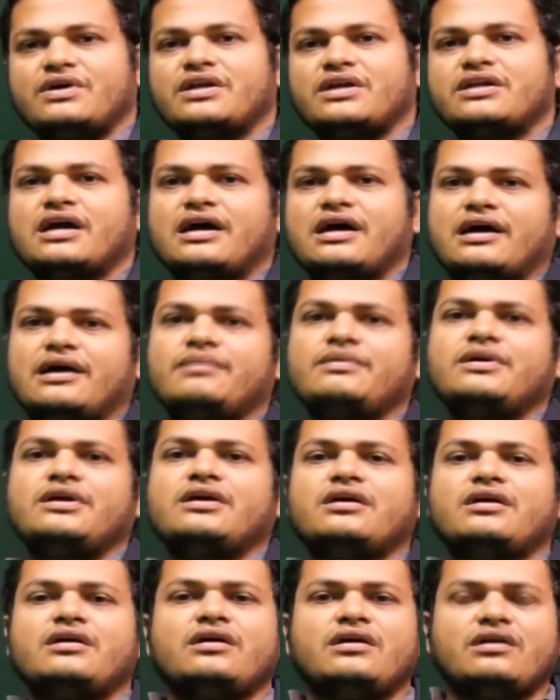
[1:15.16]
ఏ వన్గా
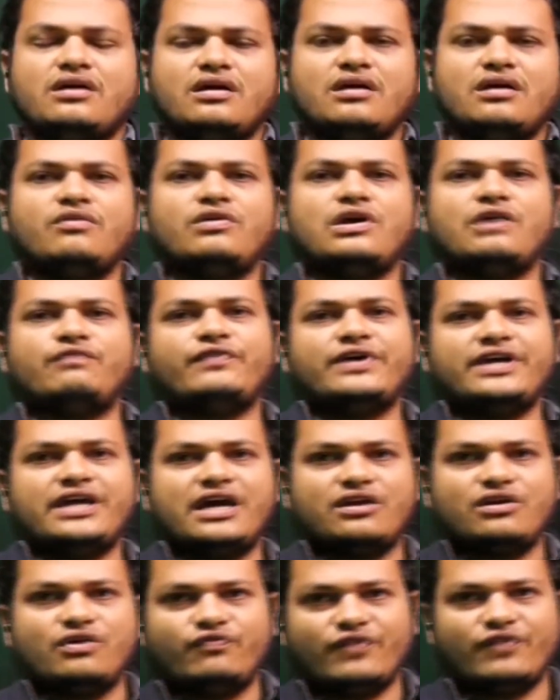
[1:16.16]

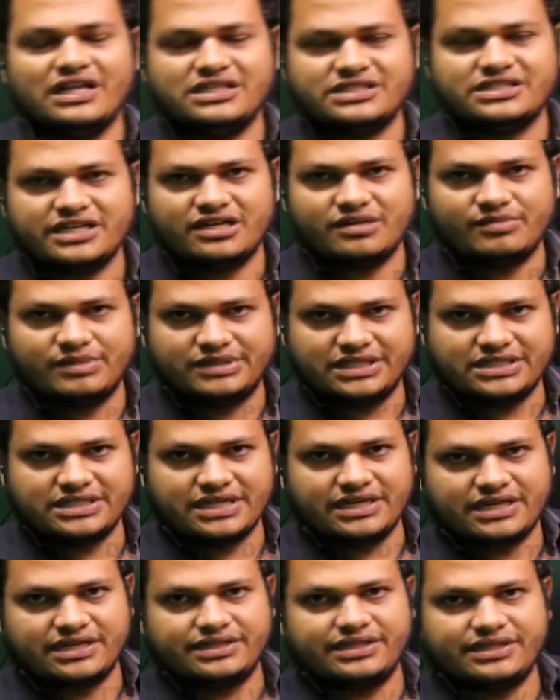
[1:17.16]
ఎఫ్ఐఆర్లో ఫైల్ చేయడం అయితే
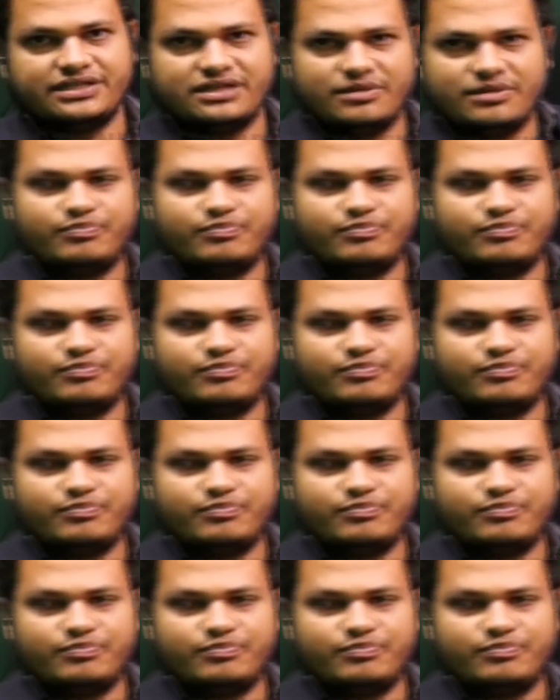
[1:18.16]
జరిగింది